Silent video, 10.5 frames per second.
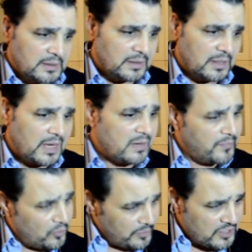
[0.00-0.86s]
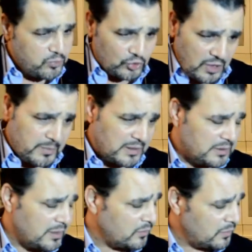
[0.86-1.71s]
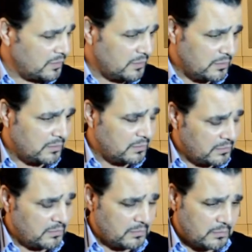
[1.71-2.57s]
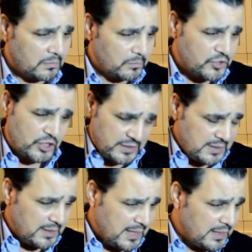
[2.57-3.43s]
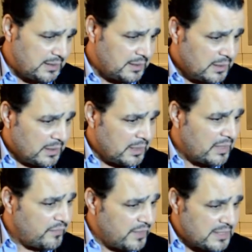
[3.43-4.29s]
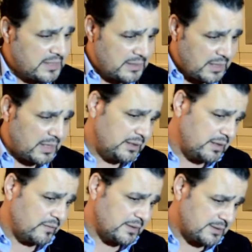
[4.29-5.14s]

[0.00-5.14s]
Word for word: آه، اعرف منهم ناس محترمه جدا ومش كتير يعني لكن في ناس كتيره جدا